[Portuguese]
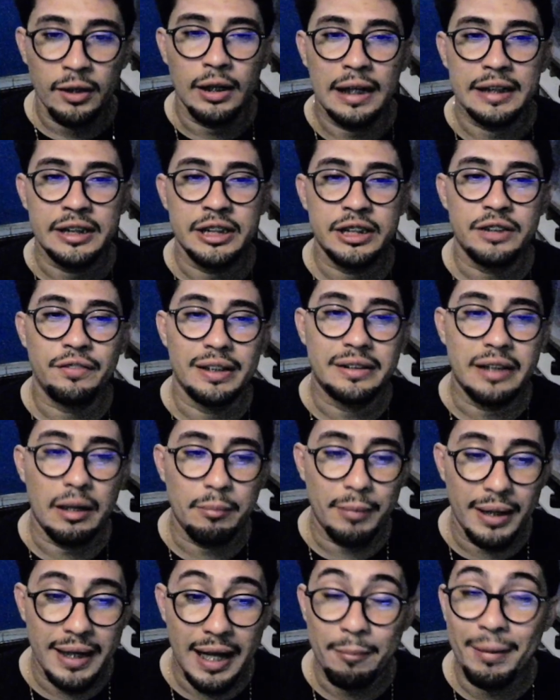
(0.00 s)
A gente vai
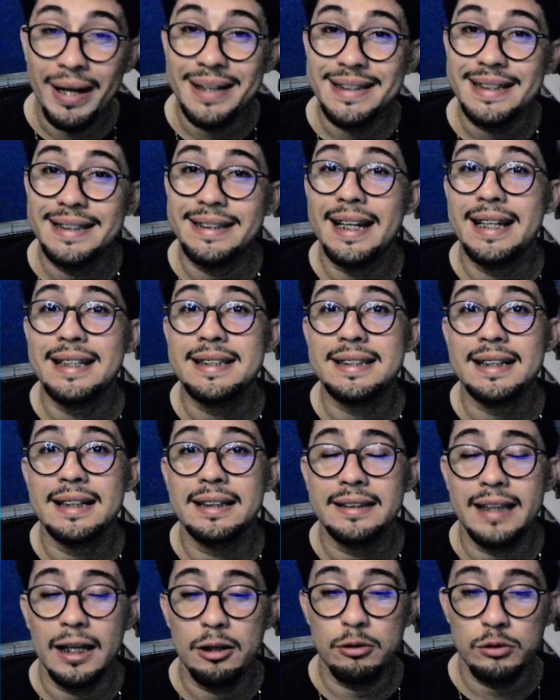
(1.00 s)
trabalhar mais de três
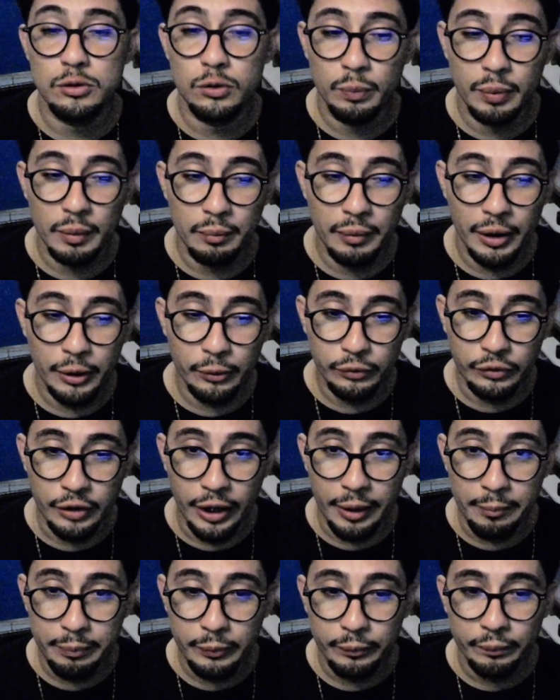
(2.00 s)
escanteios no primeiro tempo.